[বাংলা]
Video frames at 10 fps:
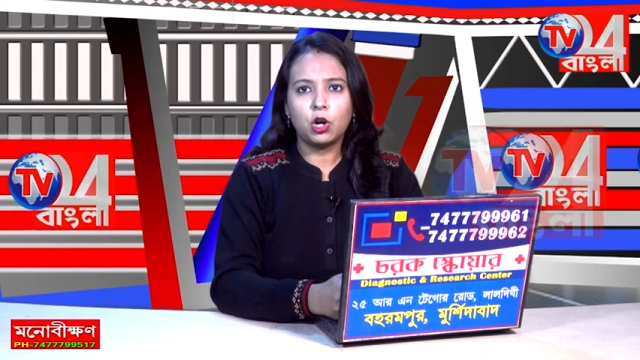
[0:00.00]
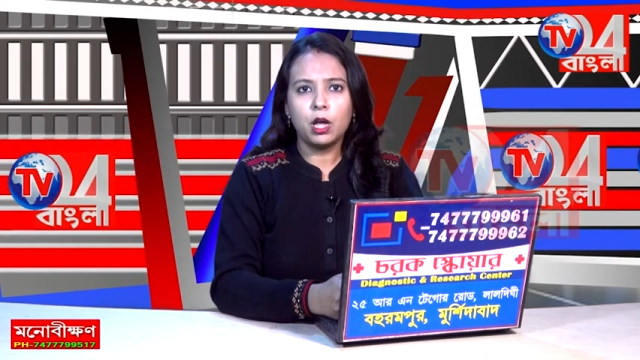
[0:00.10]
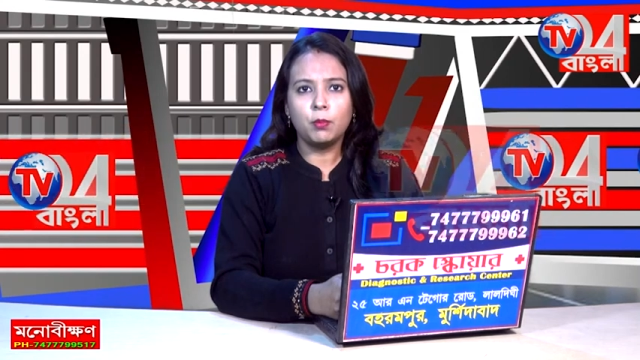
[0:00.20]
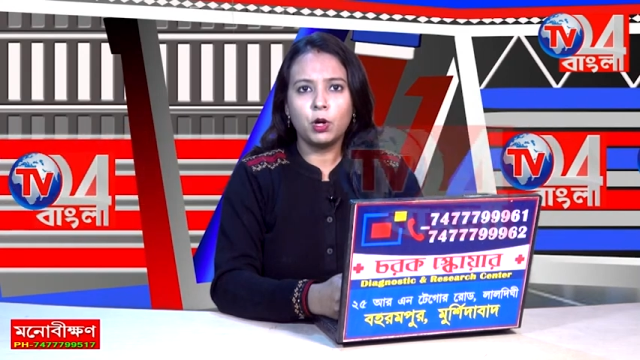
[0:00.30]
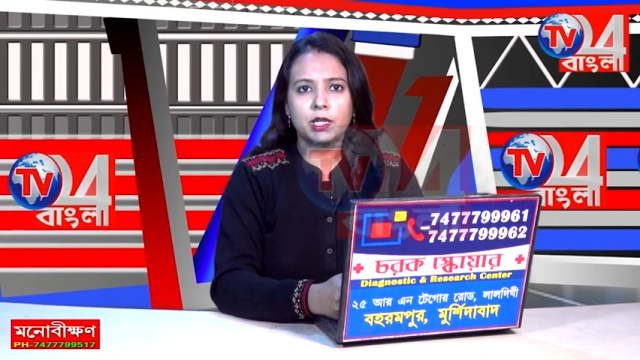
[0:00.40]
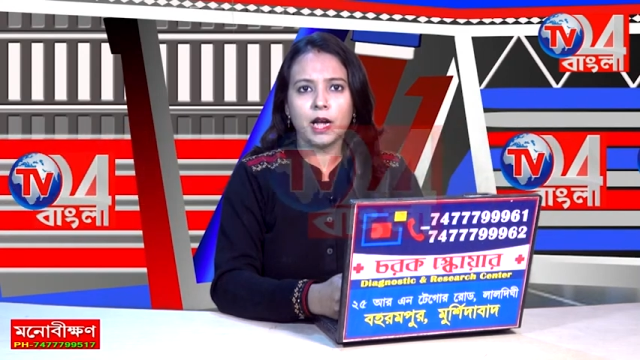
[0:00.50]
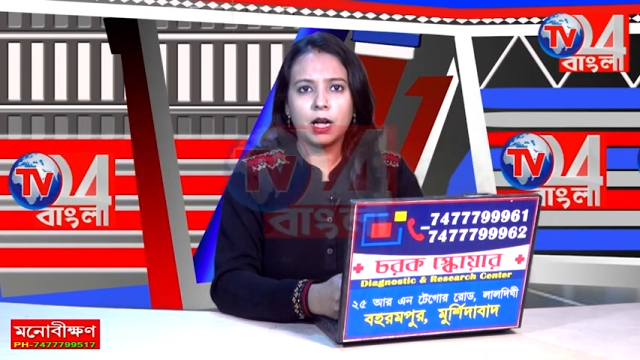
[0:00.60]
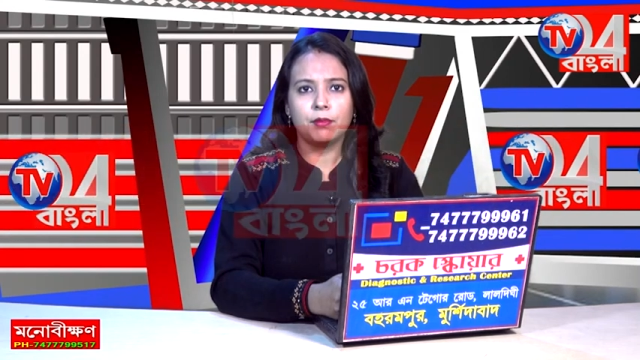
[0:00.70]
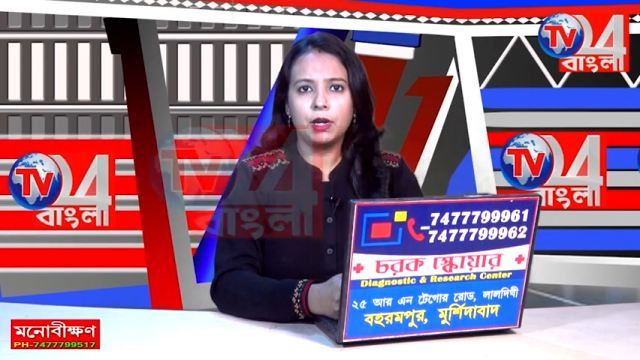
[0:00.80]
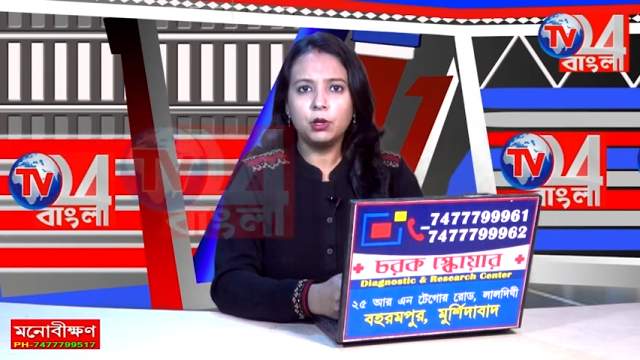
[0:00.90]
করায় পরে
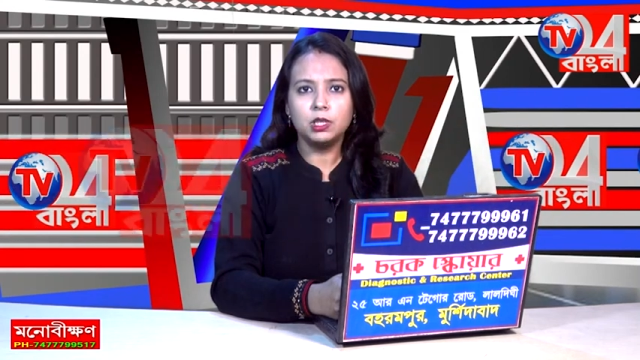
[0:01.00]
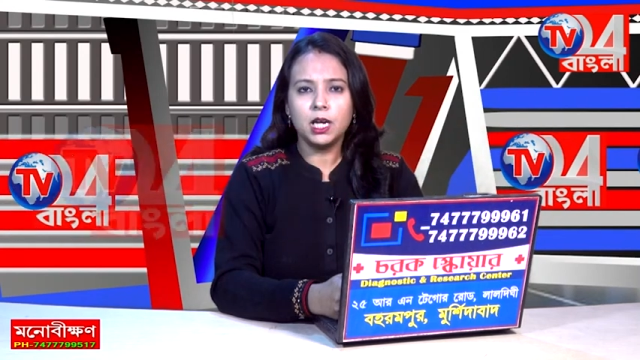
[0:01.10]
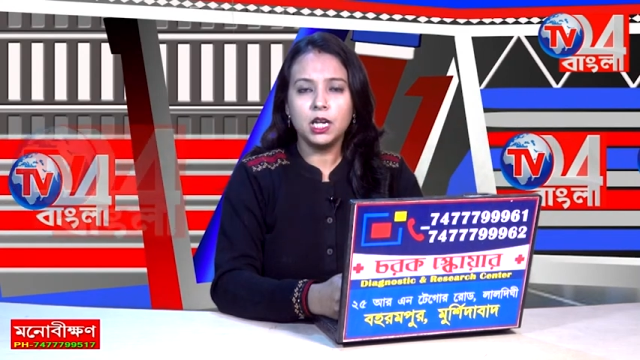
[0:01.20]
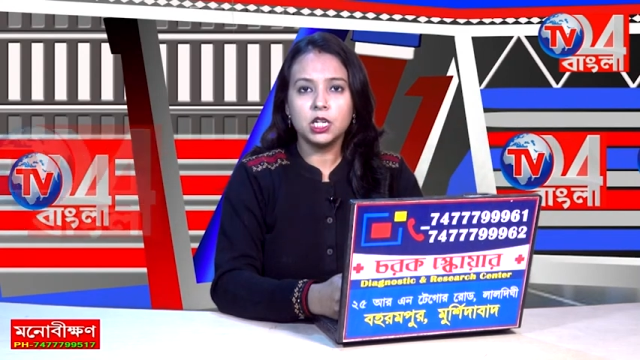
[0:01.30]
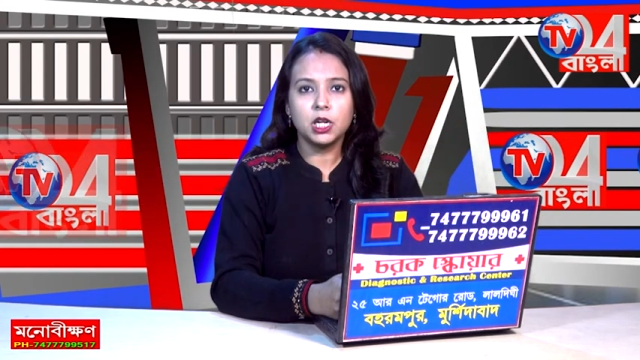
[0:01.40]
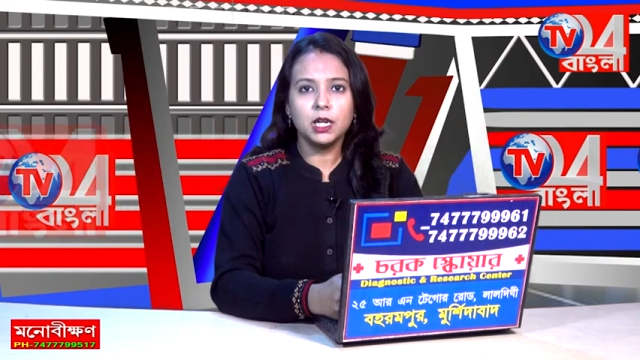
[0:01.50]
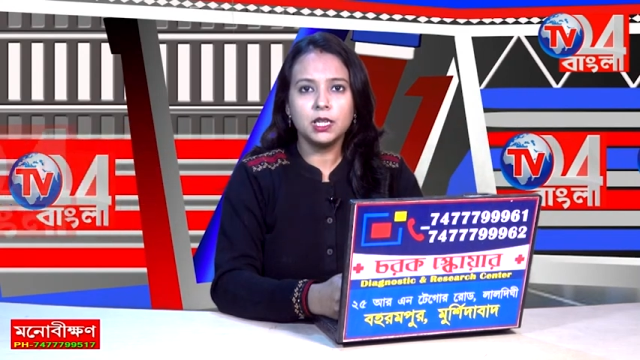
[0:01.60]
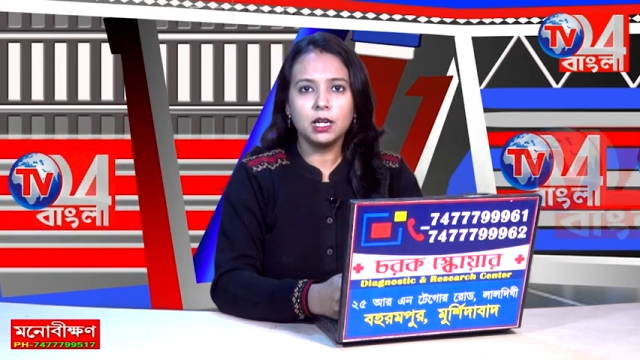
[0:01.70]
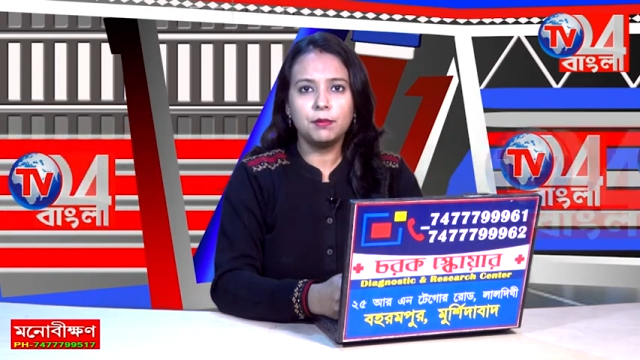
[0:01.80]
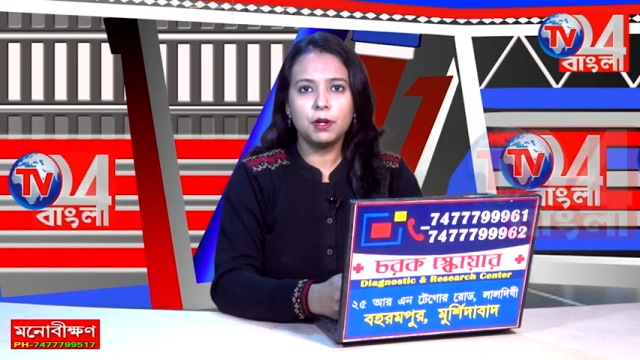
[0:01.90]
টাকা ফেরত চাইলে সেই
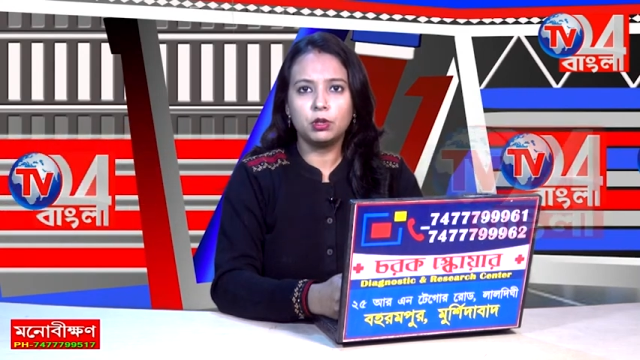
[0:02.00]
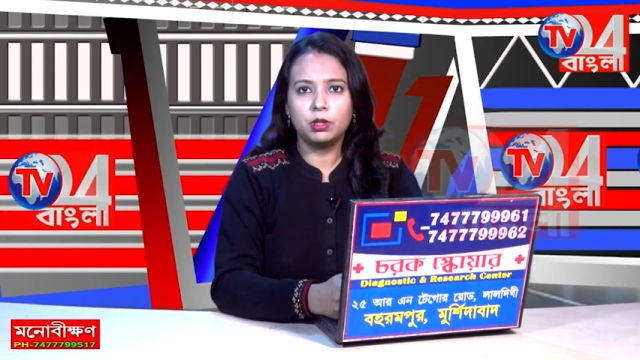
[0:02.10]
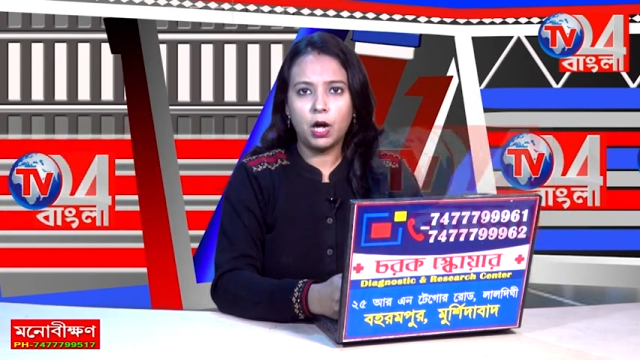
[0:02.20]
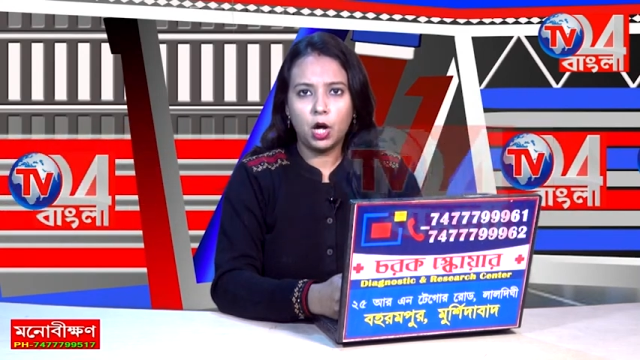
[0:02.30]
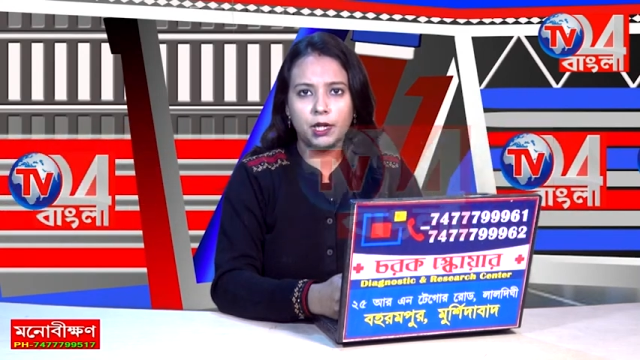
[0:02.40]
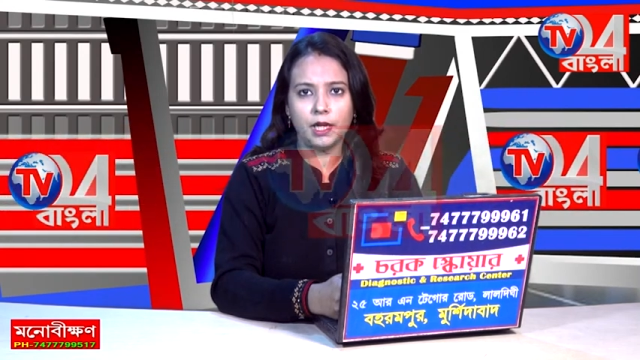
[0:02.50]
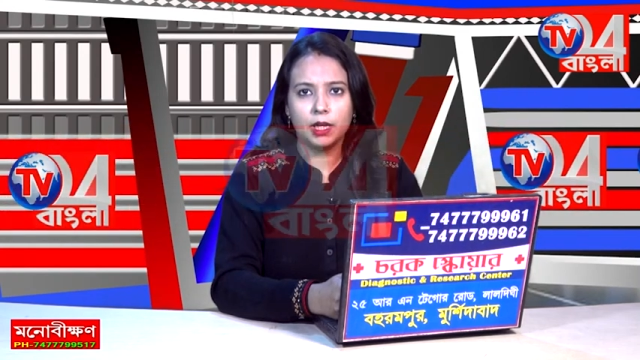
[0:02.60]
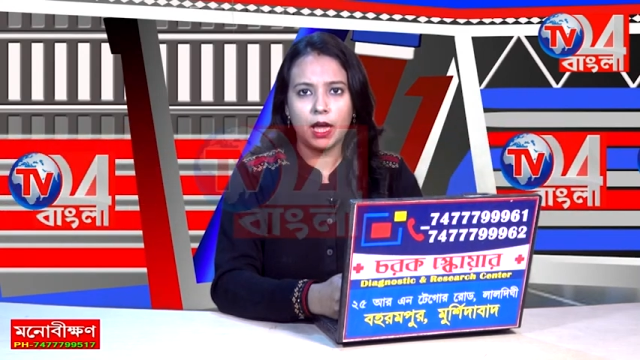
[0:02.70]
টাকা ফেরত দেওয়া হয়নি